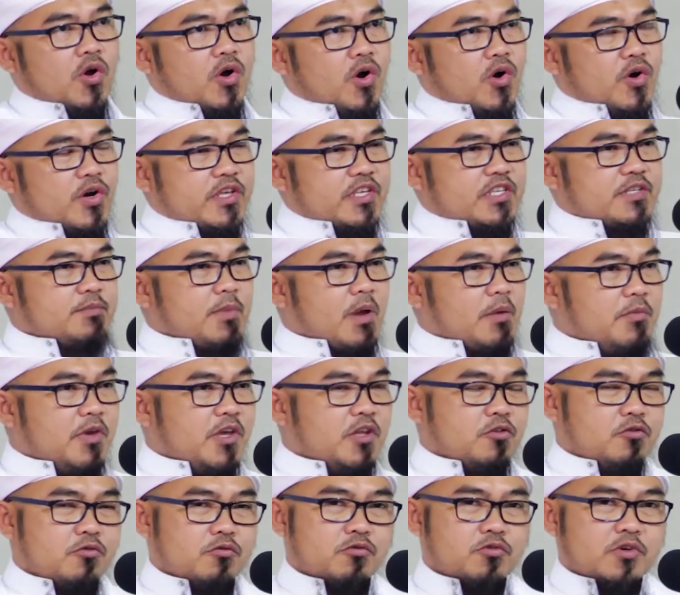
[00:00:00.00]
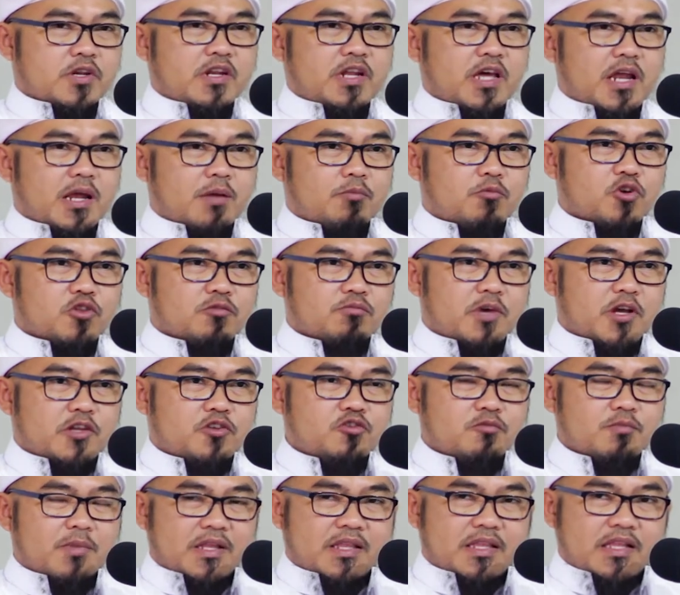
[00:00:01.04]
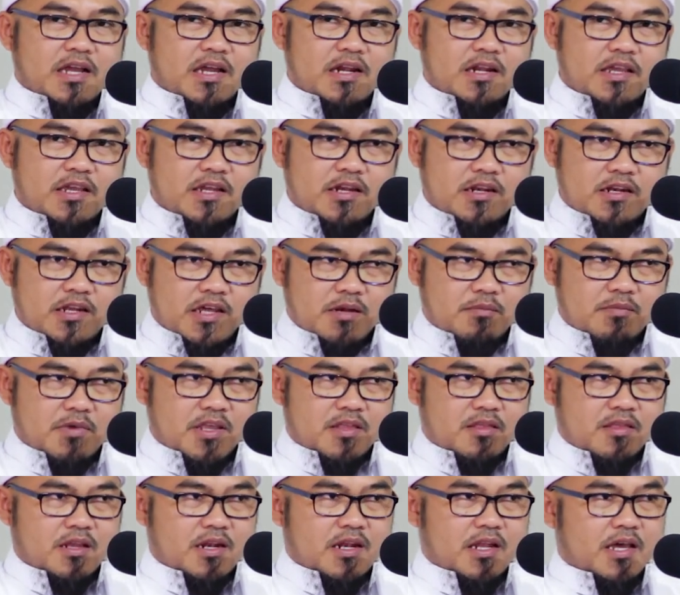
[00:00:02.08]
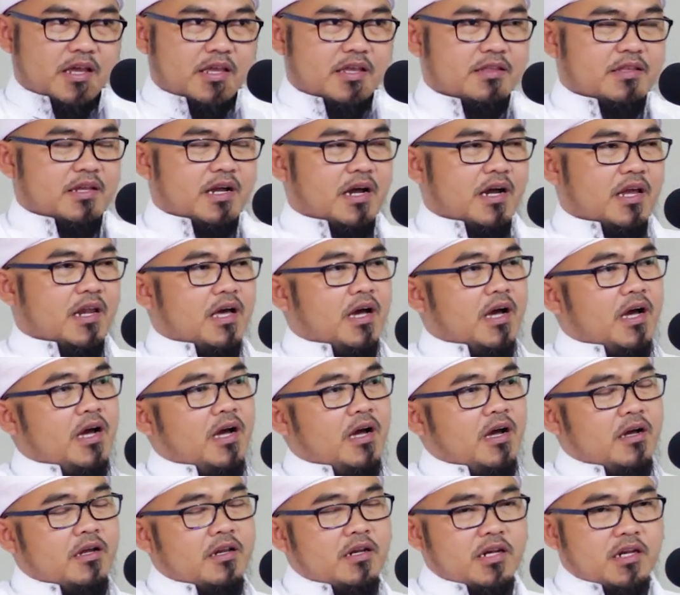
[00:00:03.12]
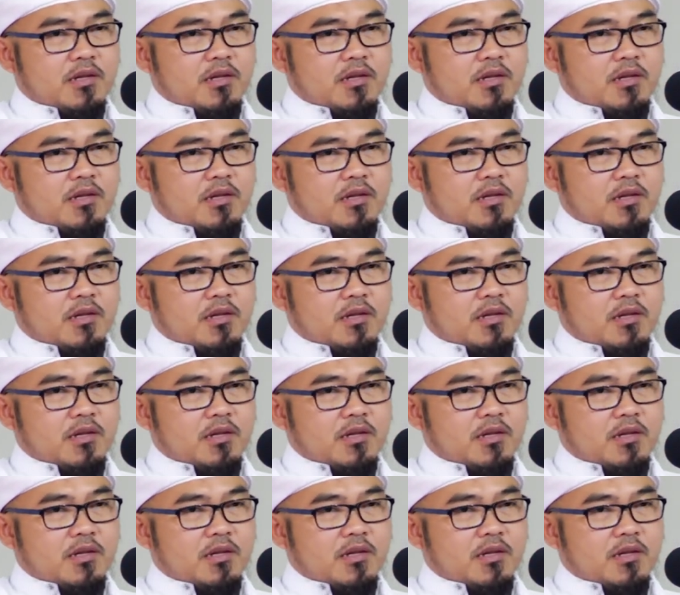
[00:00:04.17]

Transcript: Oleh sebab itu di dalam khutbah Jumat kali ini dan biidnillahi taala